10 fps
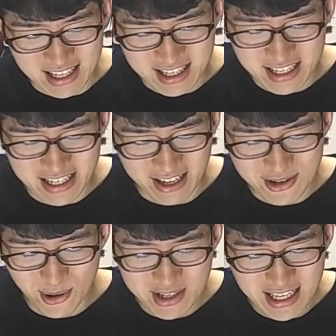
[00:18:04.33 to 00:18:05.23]
たし、あの、
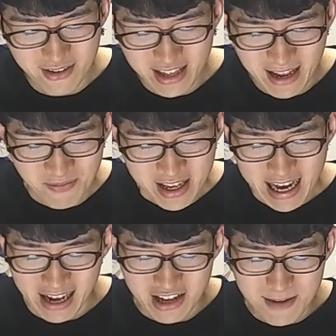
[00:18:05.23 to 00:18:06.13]
食ちゃんね、
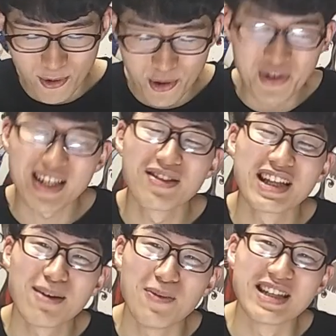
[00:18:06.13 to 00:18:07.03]
あの、妹ちゃん
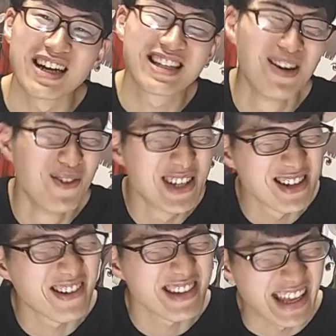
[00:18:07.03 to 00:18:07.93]
ネタもめちゃくちゃ面
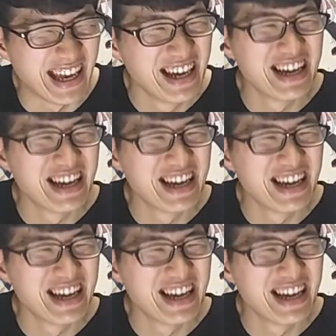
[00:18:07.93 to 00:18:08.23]
白くて